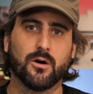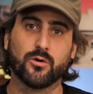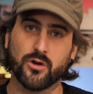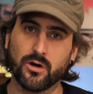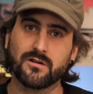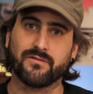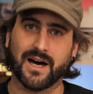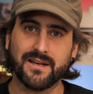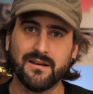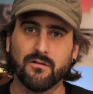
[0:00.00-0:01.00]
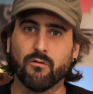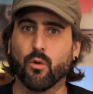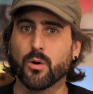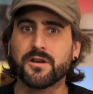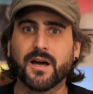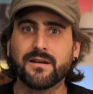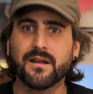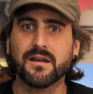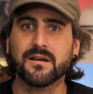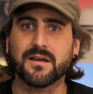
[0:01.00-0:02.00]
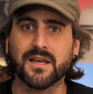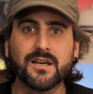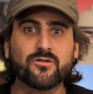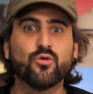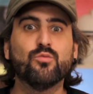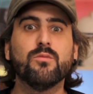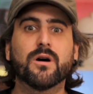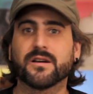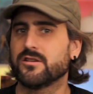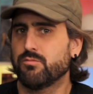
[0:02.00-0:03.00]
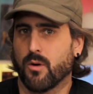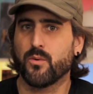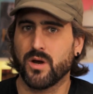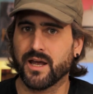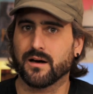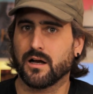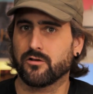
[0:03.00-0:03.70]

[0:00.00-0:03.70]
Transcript: Und irgendwann wurde dann Geektum richtig populär.